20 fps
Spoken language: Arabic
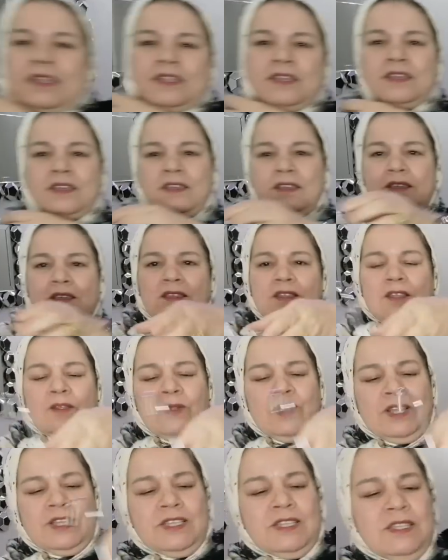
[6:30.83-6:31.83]
هادي
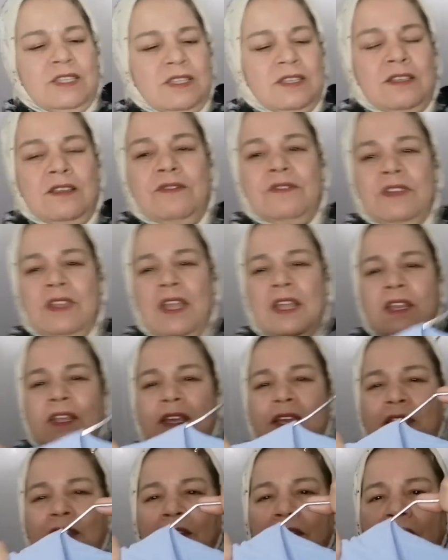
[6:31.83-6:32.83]
ديال واحد السيده في
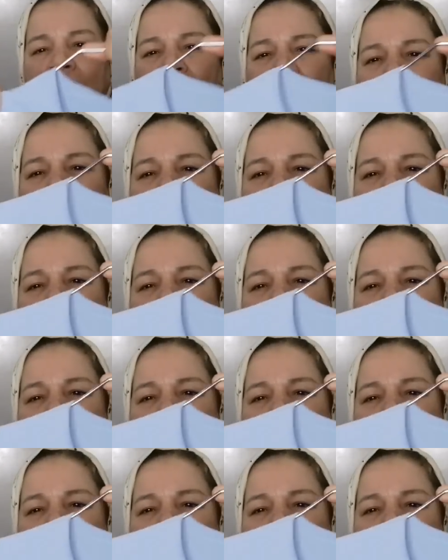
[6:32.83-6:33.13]
الطليان